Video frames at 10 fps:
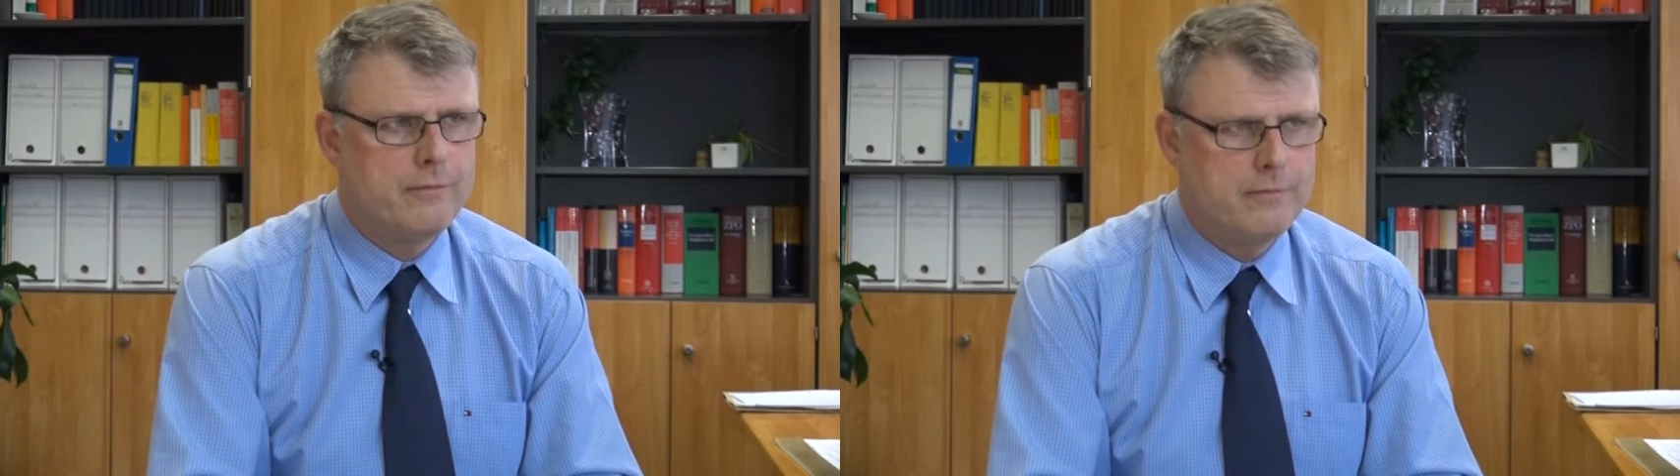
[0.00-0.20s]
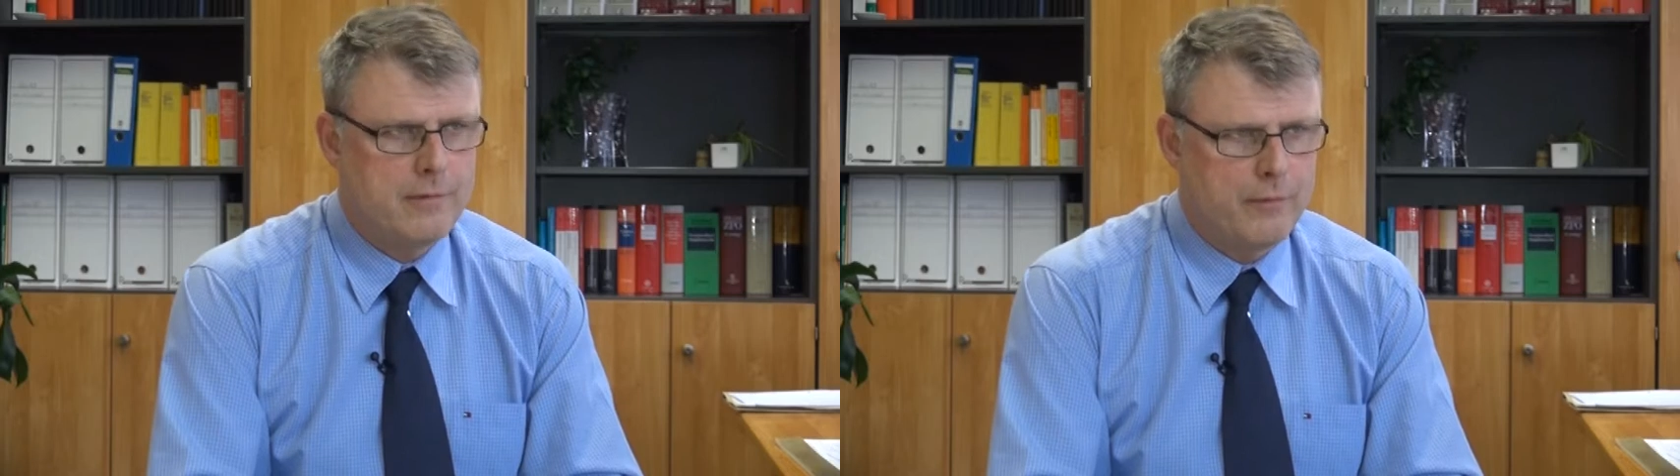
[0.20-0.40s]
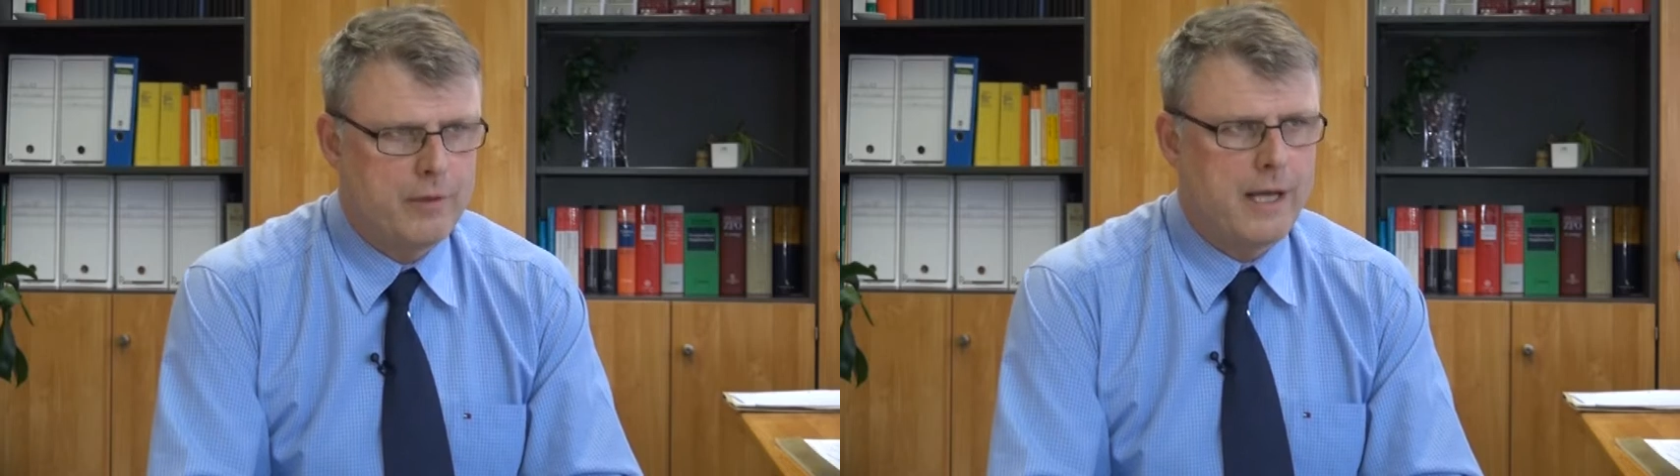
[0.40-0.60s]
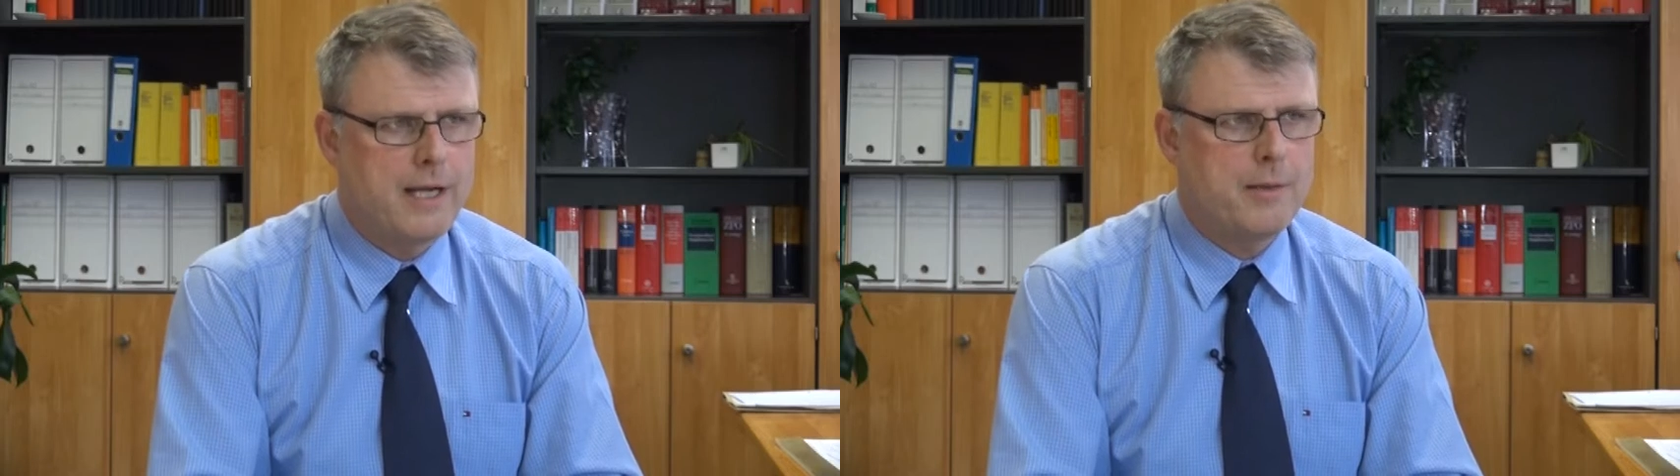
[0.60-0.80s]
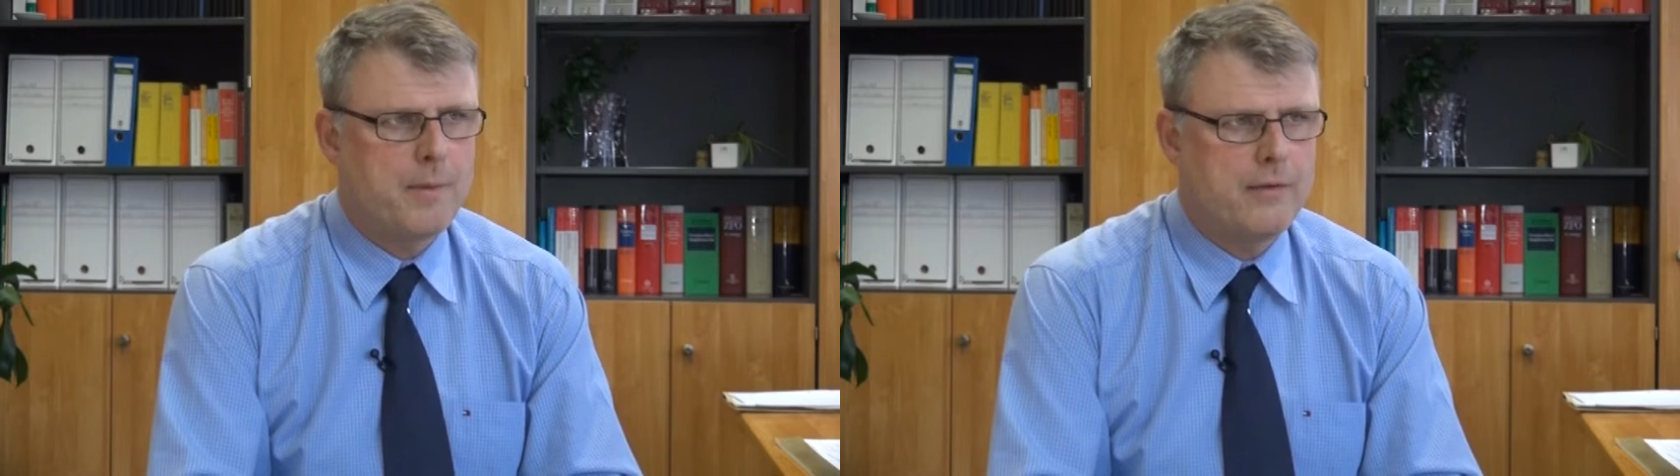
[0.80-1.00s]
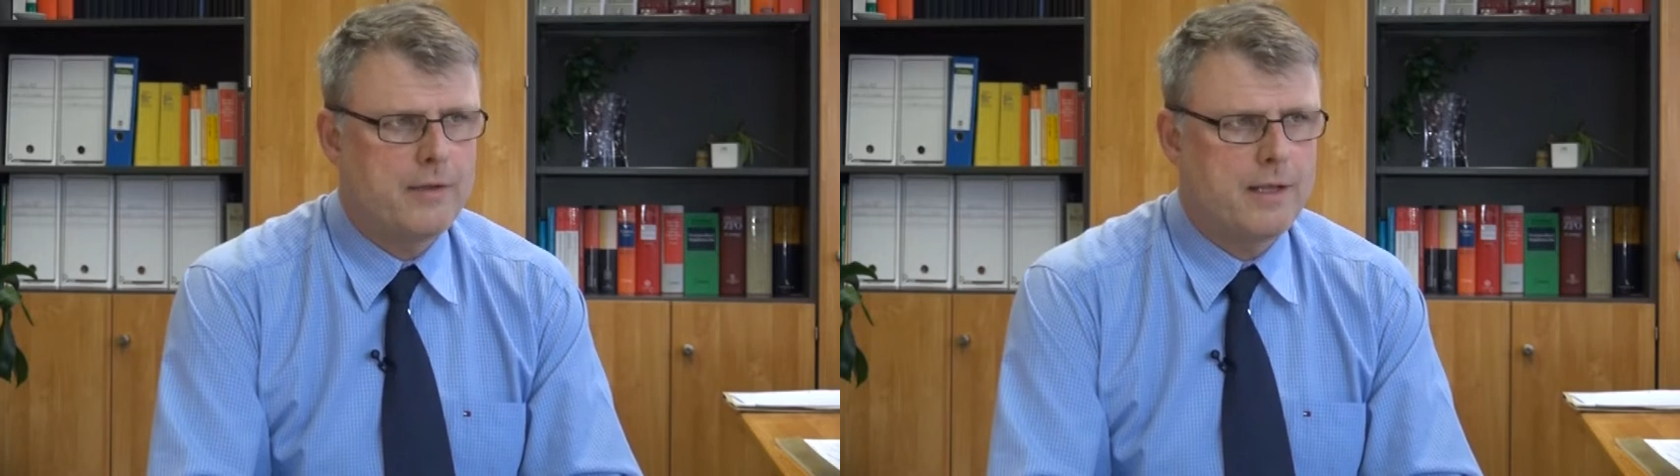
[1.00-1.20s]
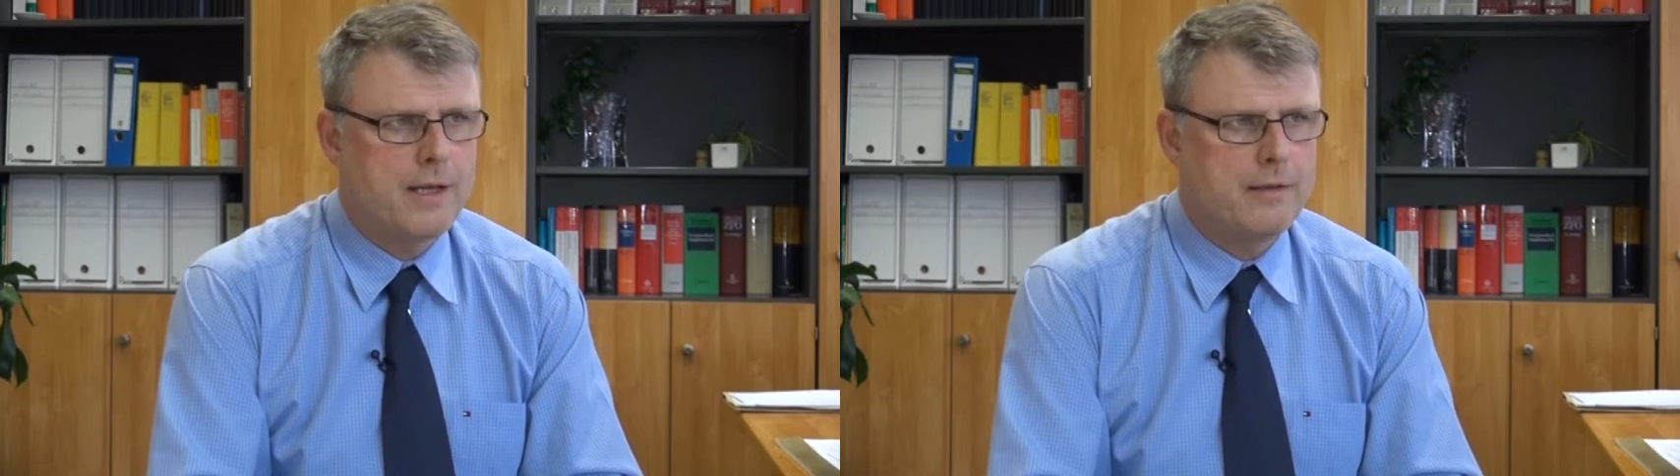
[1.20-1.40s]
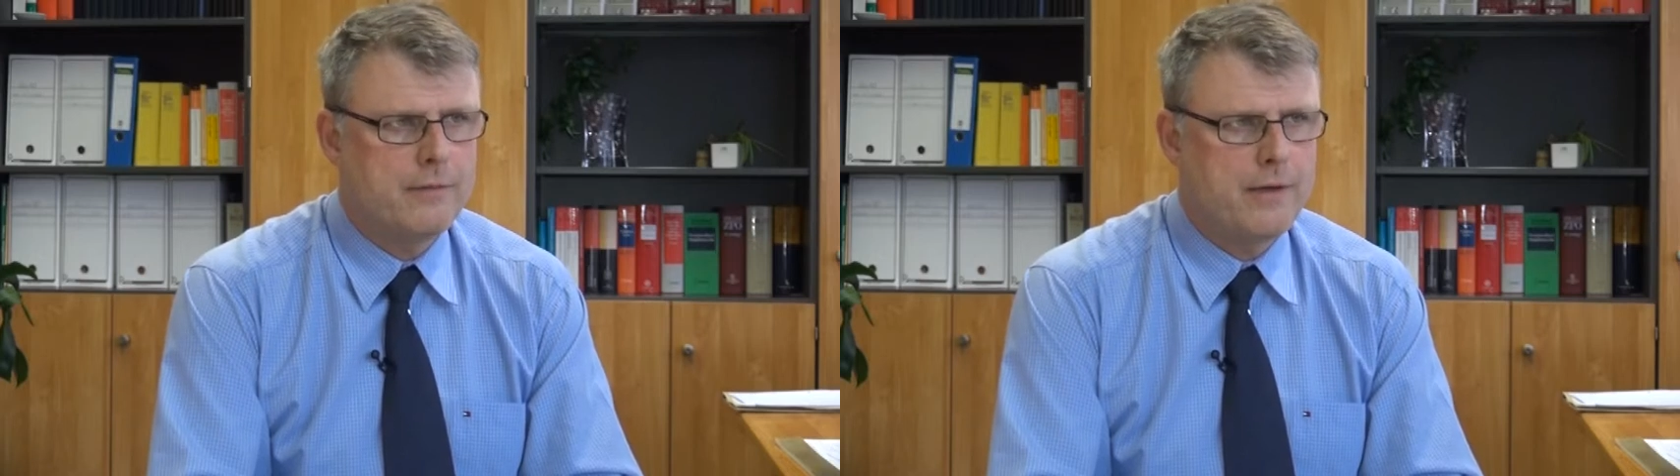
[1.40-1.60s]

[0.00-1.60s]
dann wird ein Einheitspreisvertrag